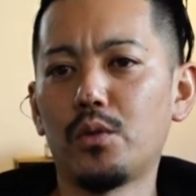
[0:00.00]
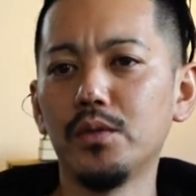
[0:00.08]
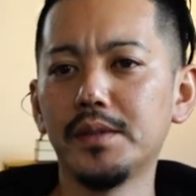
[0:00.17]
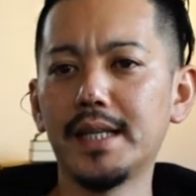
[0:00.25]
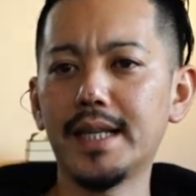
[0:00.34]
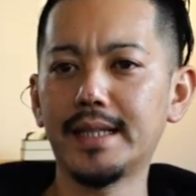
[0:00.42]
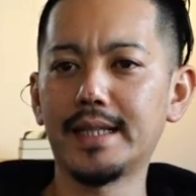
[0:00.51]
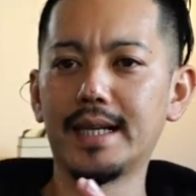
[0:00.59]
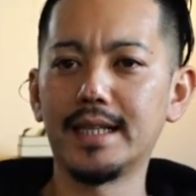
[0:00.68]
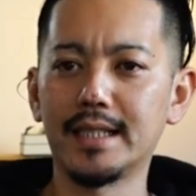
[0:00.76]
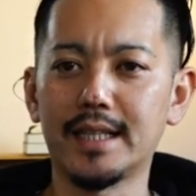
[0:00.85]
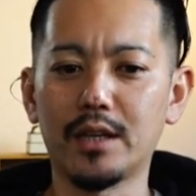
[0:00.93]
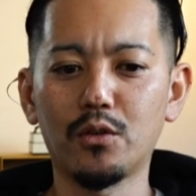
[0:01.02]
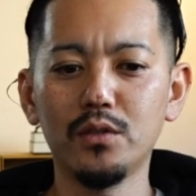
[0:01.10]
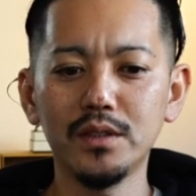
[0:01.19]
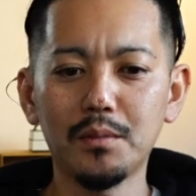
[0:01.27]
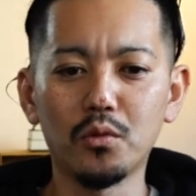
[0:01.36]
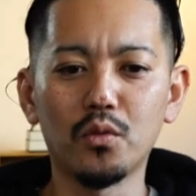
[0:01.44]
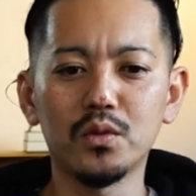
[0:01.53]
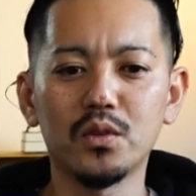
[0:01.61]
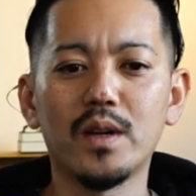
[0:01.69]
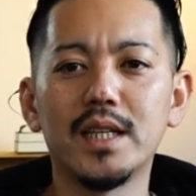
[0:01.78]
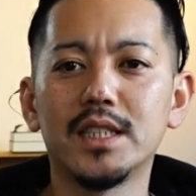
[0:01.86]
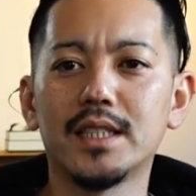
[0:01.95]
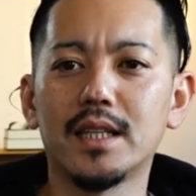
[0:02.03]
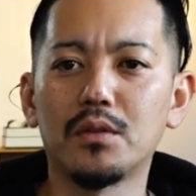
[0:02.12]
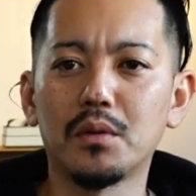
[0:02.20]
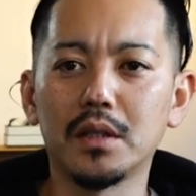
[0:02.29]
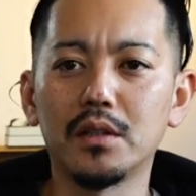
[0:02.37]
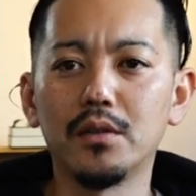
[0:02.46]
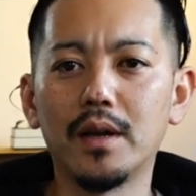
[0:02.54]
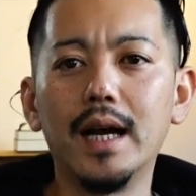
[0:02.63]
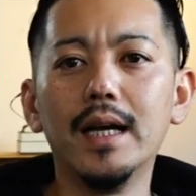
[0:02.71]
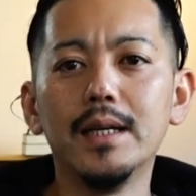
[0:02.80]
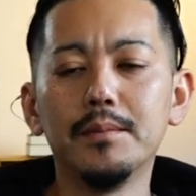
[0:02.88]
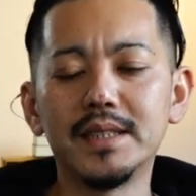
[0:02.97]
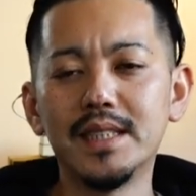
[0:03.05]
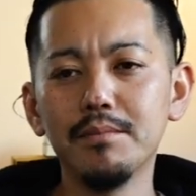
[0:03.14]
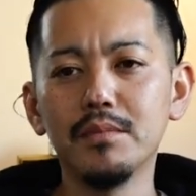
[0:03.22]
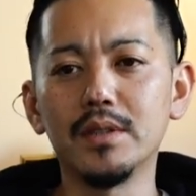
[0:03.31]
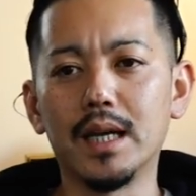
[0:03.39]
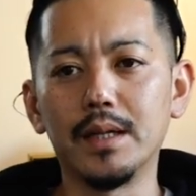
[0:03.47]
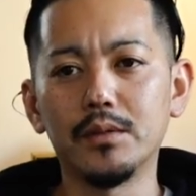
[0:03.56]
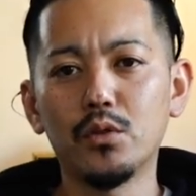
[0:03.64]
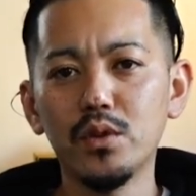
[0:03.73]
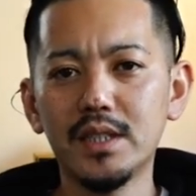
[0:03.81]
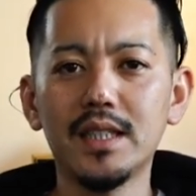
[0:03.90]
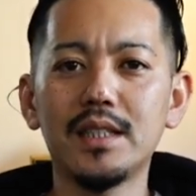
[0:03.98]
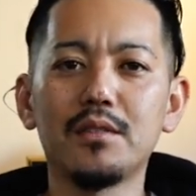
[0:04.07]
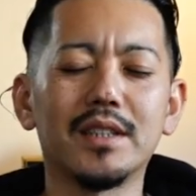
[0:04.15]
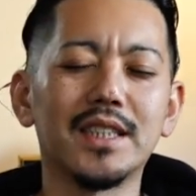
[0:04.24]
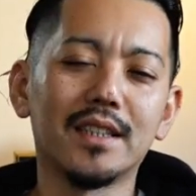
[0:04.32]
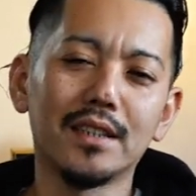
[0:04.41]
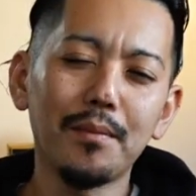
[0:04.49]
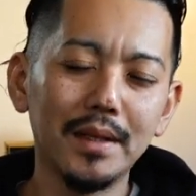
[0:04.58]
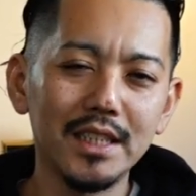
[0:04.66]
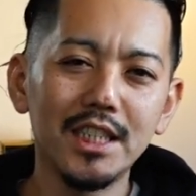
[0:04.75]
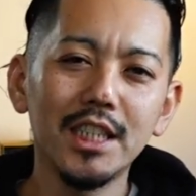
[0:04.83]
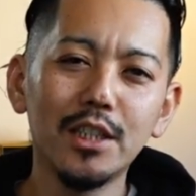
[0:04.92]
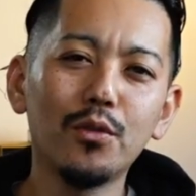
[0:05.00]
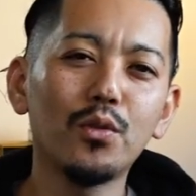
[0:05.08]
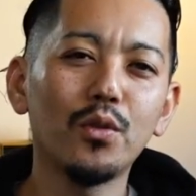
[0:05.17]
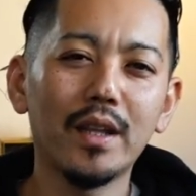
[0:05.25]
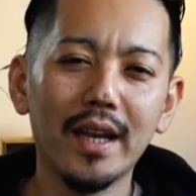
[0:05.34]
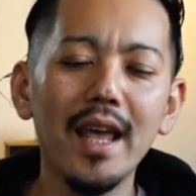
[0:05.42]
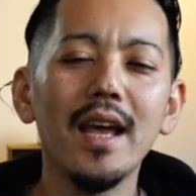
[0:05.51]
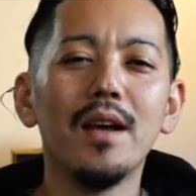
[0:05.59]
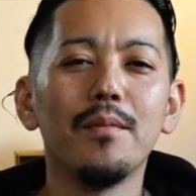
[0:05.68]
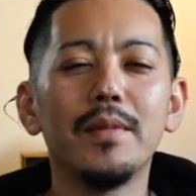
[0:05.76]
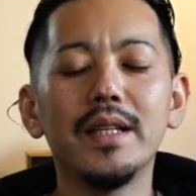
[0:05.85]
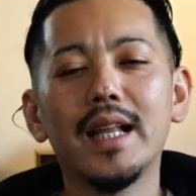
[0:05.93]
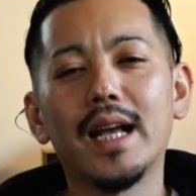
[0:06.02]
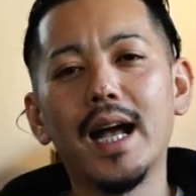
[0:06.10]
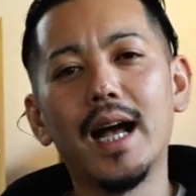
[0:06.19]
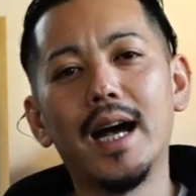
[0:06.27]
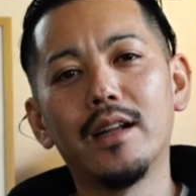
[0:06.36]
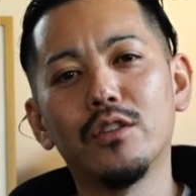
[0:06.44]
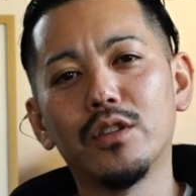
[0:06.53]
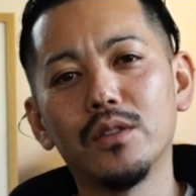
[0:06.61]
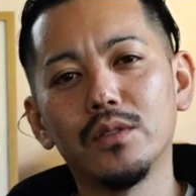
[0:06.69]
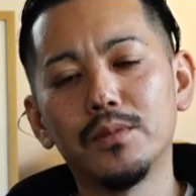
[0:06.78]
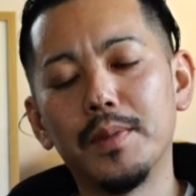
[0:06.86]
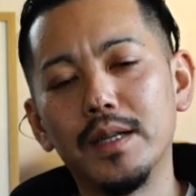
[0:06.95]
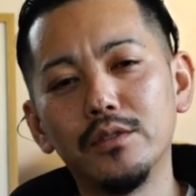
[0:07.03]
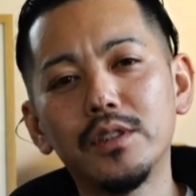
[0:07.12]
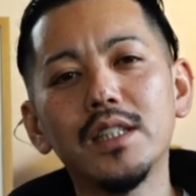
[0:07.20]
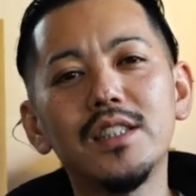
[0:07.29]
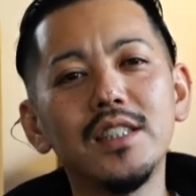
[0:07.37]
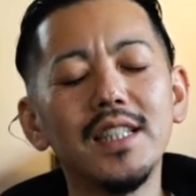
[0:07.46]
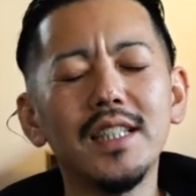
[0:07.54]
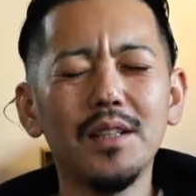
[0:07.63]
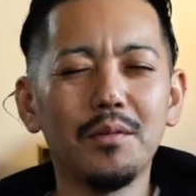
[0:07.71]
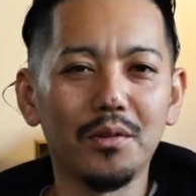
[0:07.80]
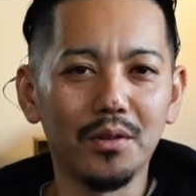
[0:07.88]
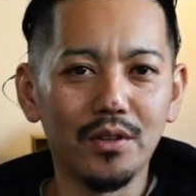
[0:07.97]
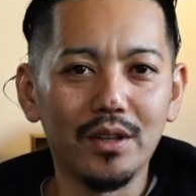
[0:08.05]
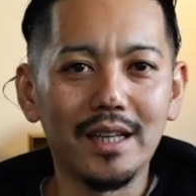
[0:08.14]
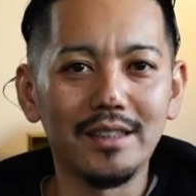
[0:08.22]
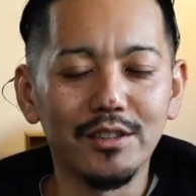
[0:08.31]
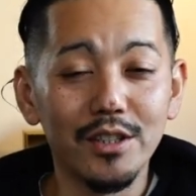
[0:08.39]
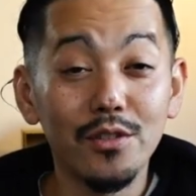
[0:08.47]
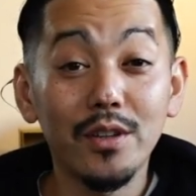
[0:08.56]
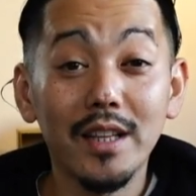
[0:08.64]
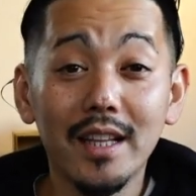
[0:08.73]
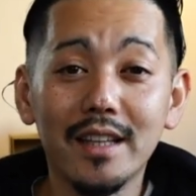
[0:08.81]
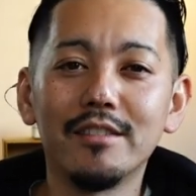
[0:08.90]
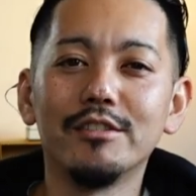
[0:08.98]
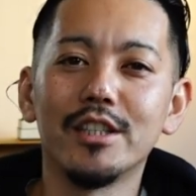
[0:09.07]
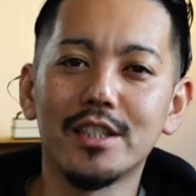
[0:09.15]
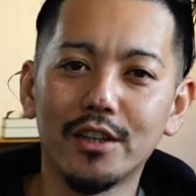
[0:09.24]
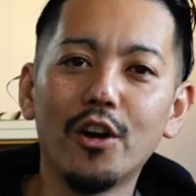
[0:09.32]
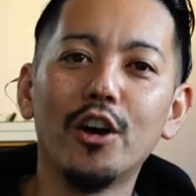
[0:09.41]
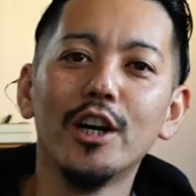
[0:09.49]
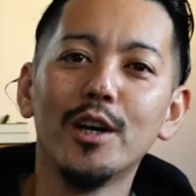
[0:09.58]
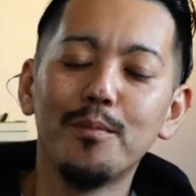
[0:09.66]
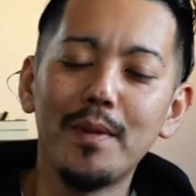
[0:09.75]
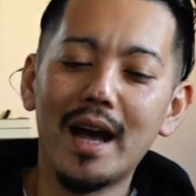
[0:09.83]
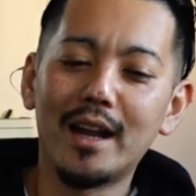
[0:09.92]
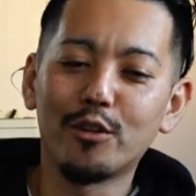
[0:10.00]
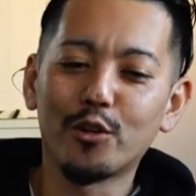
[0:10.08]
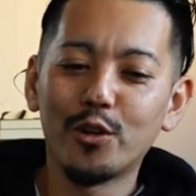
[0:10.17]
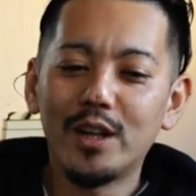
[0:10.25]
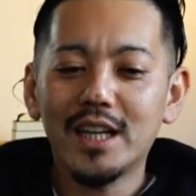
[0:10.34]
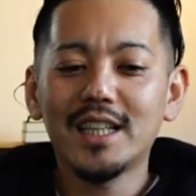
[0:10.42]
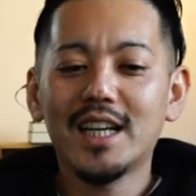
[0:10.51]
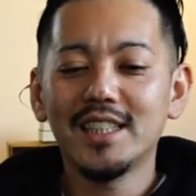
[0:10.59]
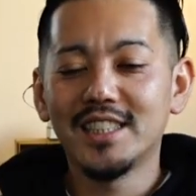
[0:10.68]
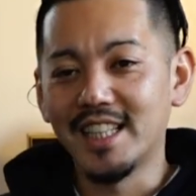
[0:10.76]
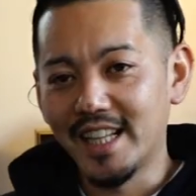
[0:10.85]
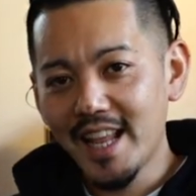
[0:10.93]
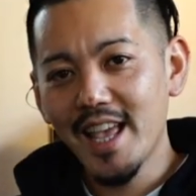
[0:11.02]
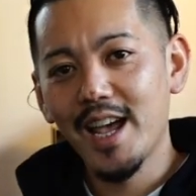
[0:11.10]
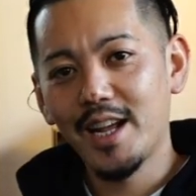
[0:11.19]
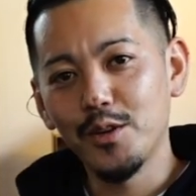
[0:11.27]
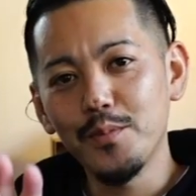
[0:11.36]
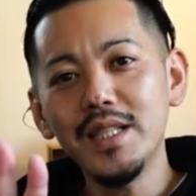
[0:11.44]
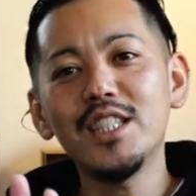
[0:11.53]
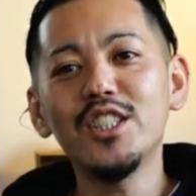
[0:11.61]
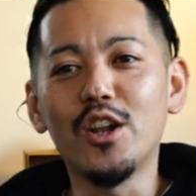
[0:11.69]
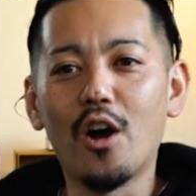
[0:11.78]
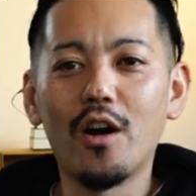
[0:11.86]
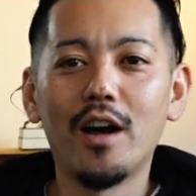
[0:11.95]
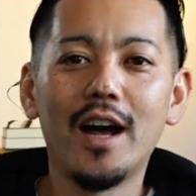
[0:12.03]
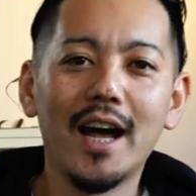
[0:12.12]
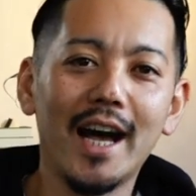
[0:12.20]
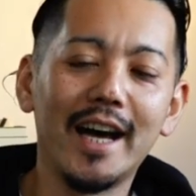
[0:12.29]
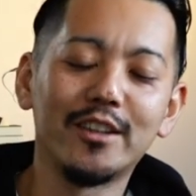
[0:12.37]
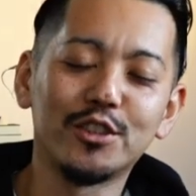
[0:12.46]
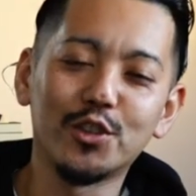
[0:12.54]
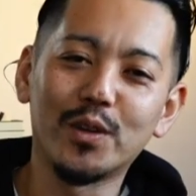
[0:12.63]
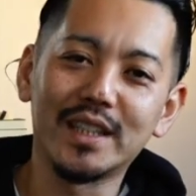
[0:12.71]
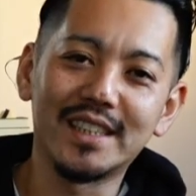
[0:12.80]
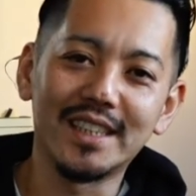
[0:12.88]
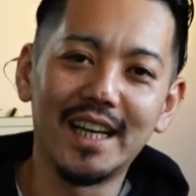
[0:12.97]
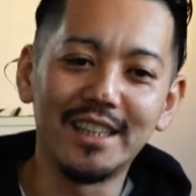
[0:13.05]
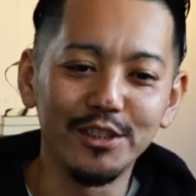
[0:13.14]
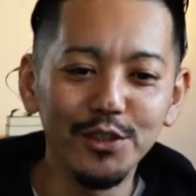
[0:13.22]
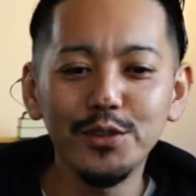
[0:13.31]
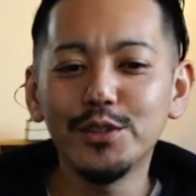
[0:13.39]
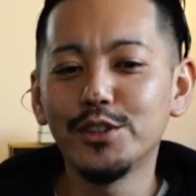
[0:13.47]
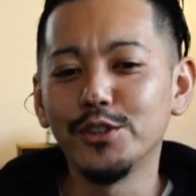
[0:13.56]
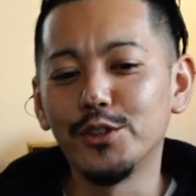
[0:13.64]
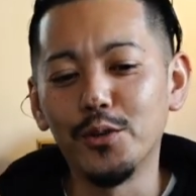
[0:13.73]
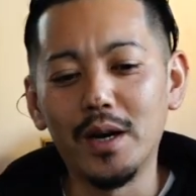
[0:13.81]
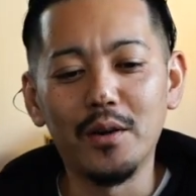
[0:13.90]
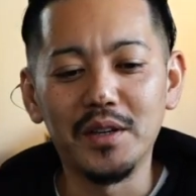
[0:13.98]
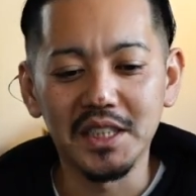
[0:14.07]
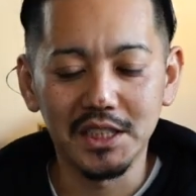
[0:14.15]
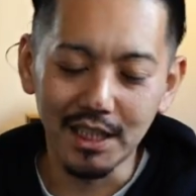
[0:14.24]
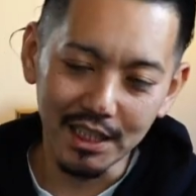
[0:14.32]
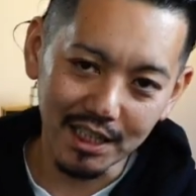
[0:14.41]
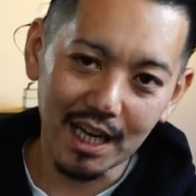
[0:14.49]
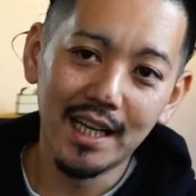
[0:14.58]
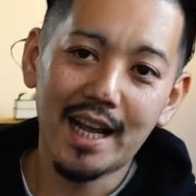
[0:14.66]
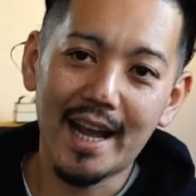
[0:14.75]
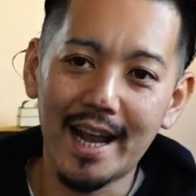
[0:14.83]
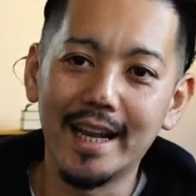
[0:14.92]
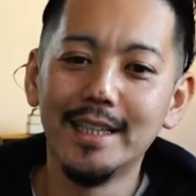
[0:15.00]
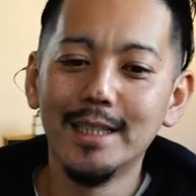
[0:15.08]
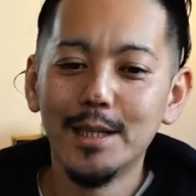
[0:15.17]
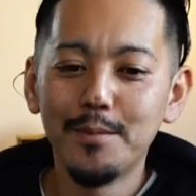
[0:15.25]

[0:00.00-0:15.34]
こんなやってやりなさい。こんなもんお供えしなさいとかっていうのは、まあ、全部が統一されてるわけじゃなくて、まあ、地域ごとでね、みんなが、あの、まあ、受け継いできたものっていうのがあるので、それでやってるんですけど、まあ、あの、こんな感じでね、あの、3つの、あの、正月があるよっていう今日はお話でした。はい。